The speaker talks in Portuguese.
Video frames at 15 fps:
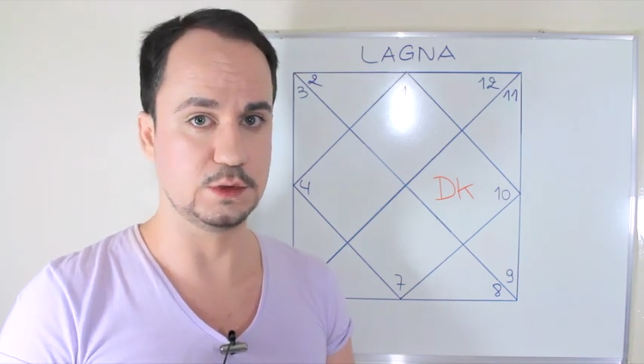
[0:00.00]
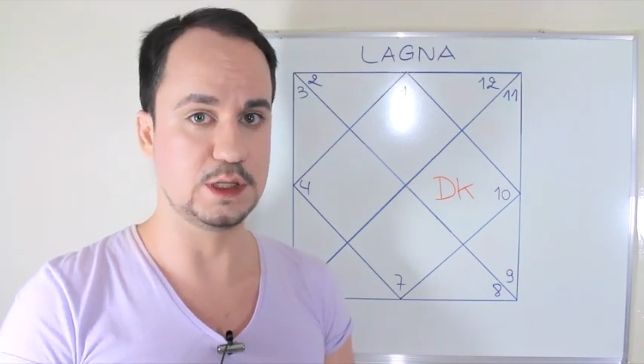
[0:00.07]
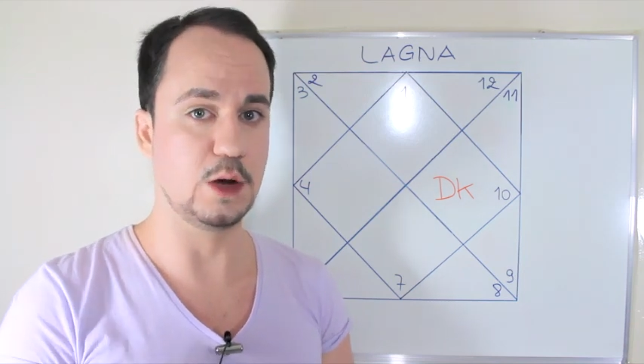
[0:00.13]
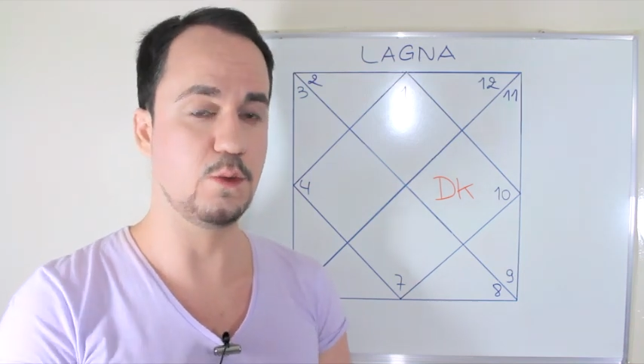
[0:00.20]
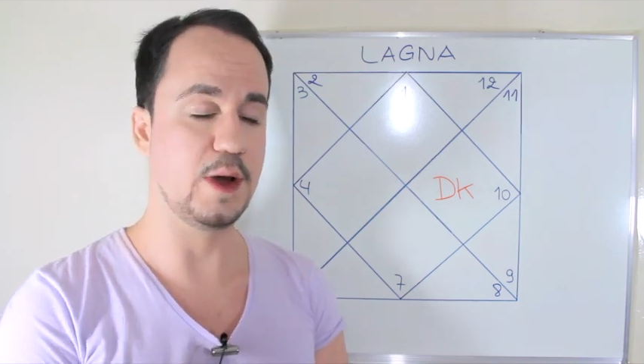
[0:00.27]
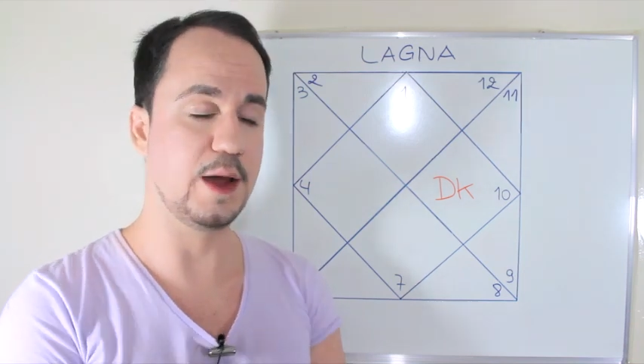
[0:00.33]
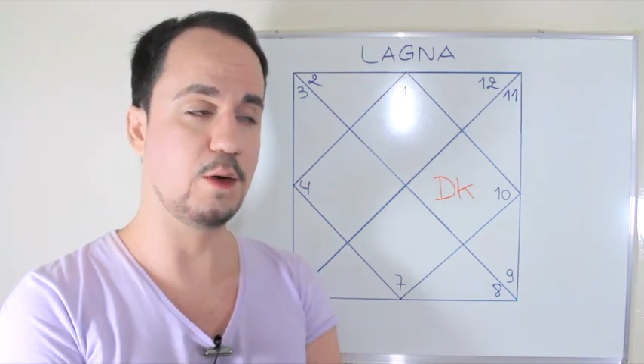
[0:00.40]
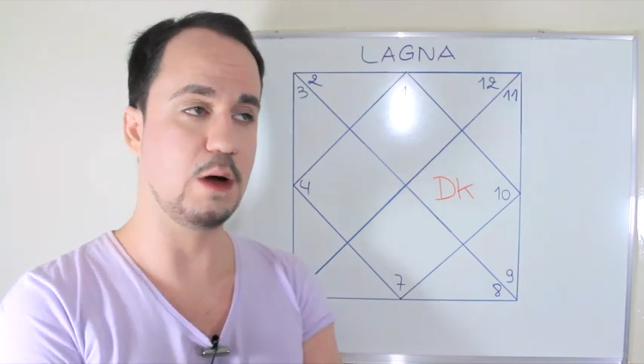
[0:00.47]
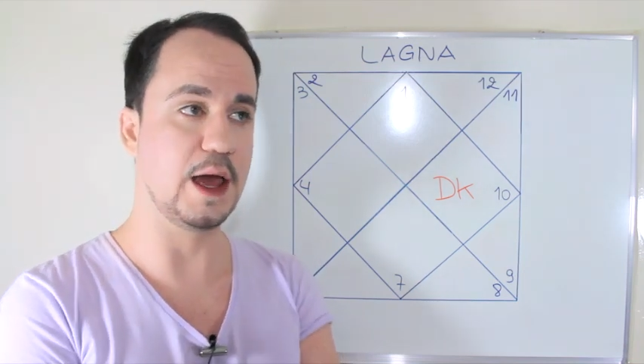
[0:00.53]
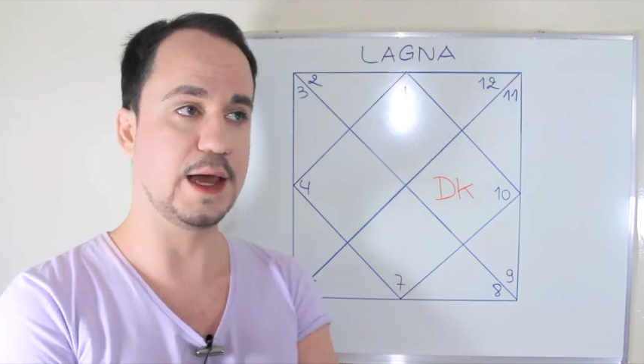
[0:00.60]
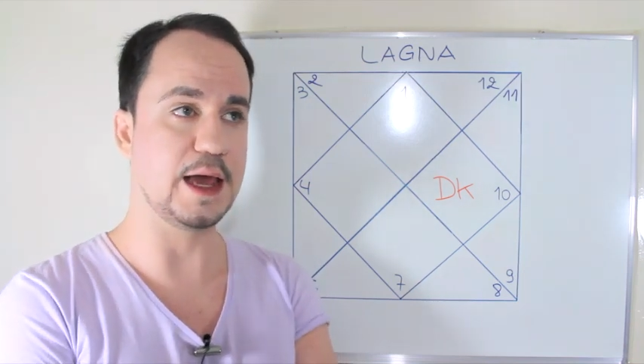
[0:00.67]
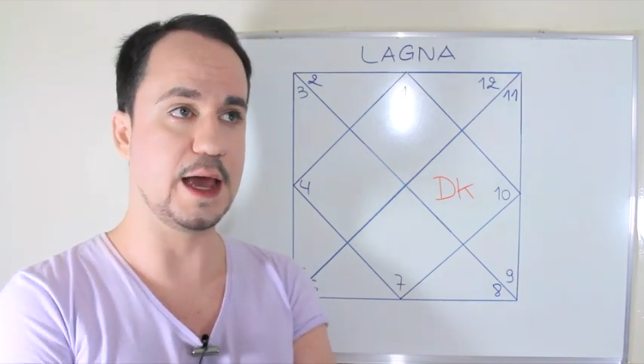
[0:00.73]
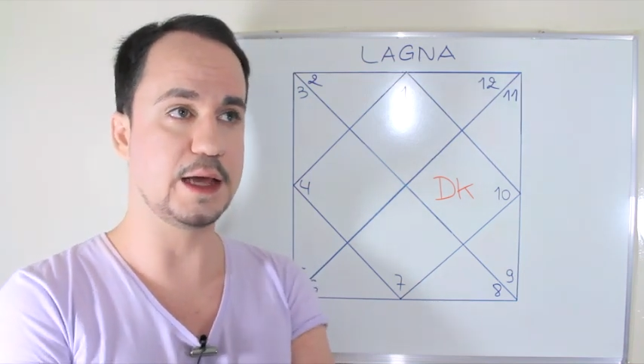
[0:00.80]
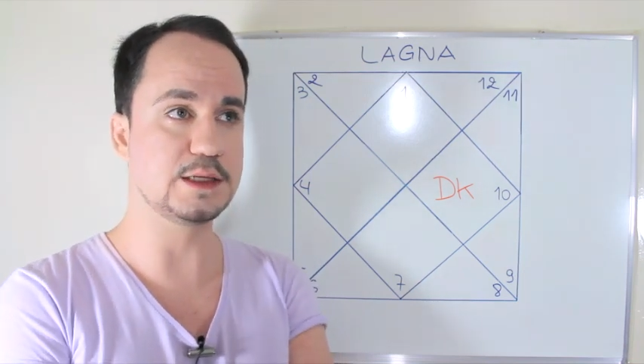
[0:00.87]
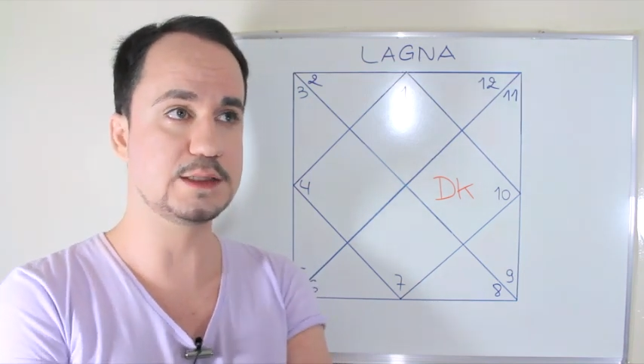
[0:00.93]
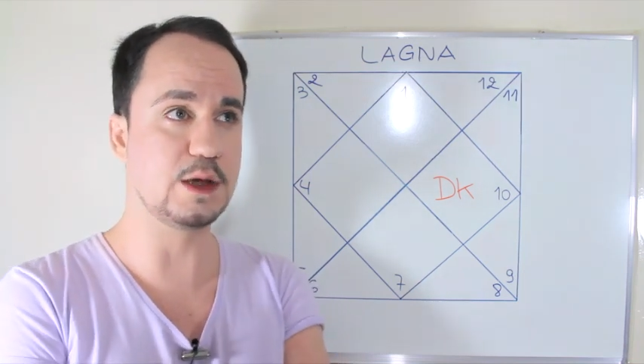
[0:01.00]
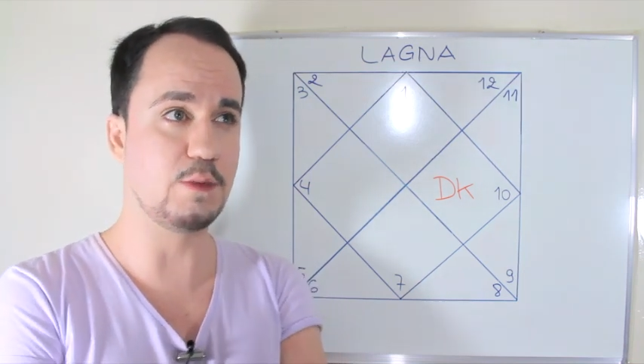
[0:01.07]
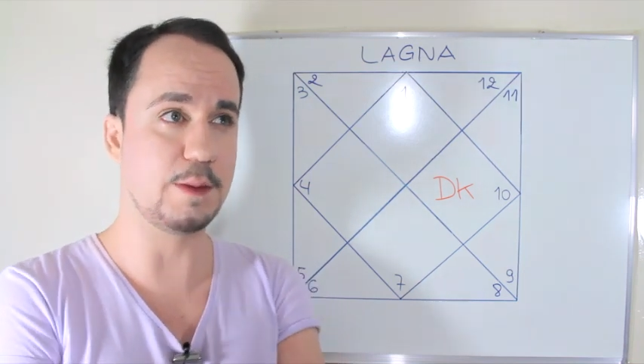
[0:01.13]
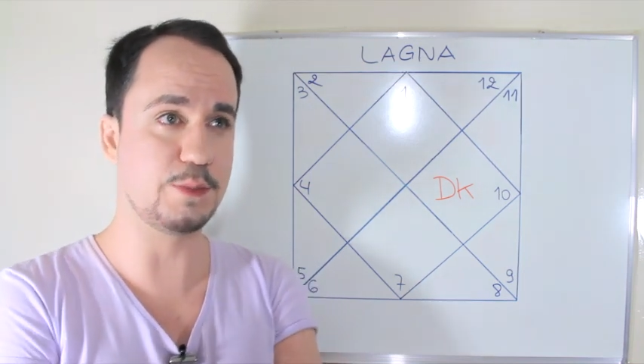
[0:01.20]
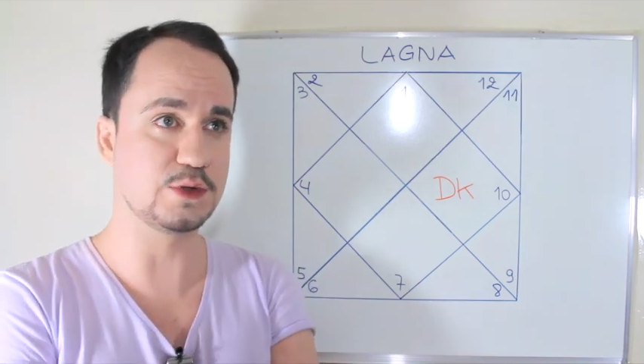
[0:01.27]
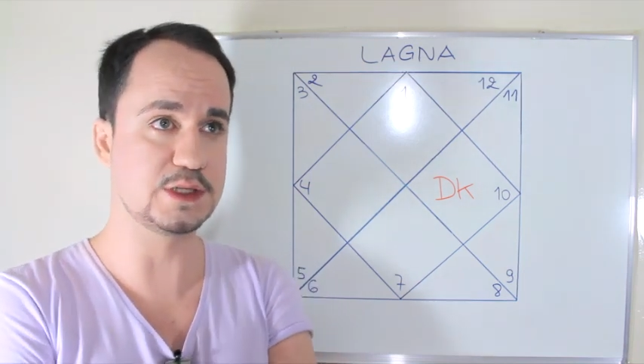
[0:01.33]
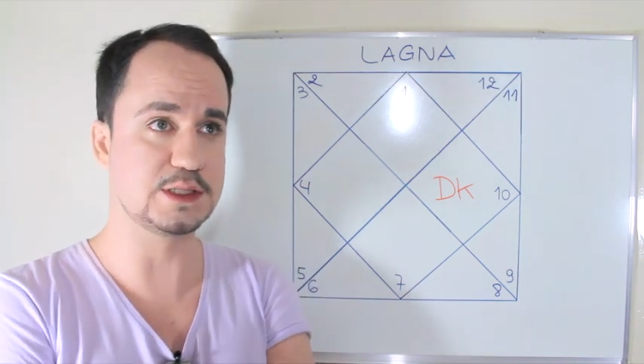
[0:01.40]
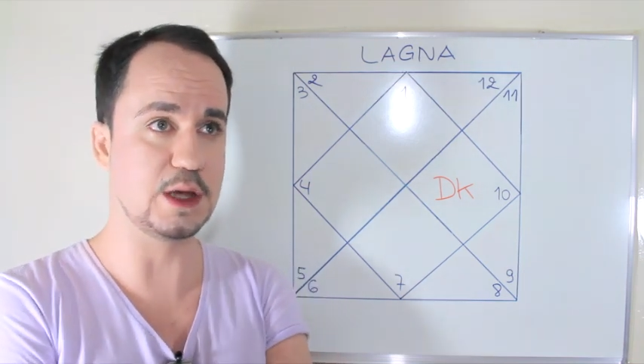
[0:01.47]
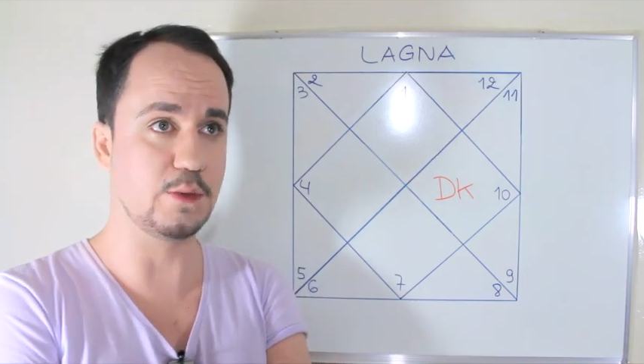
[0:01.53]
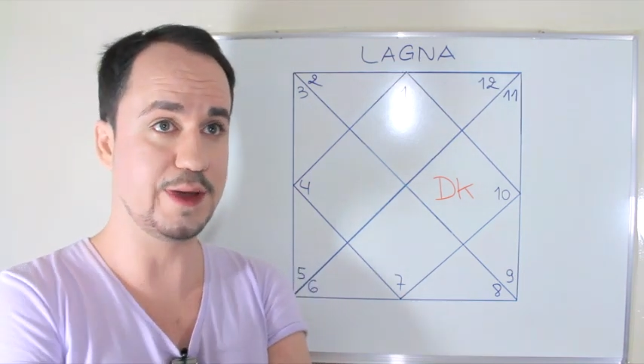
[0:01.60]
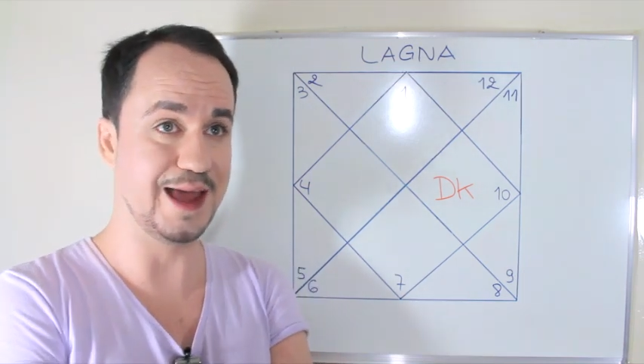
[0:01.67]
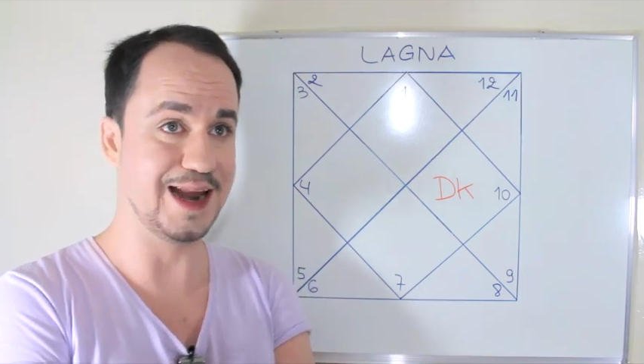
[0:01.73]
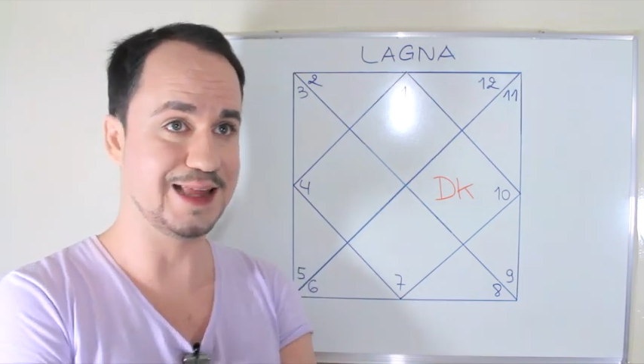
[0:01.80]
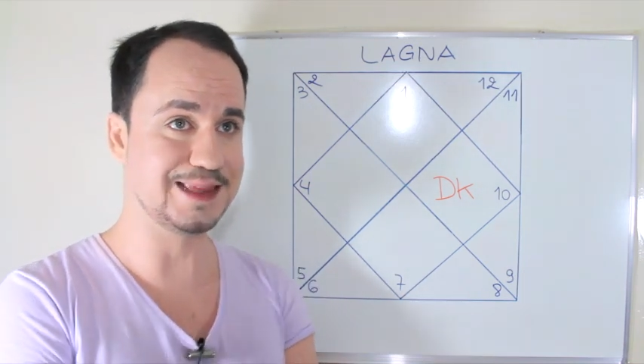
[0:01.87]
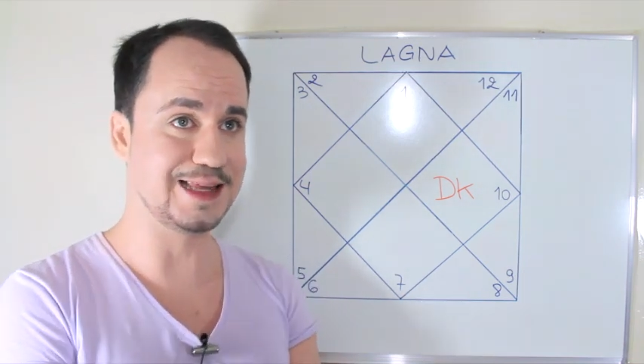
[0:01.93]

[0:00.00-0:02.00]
Então, é, é, essa é uma posição que ela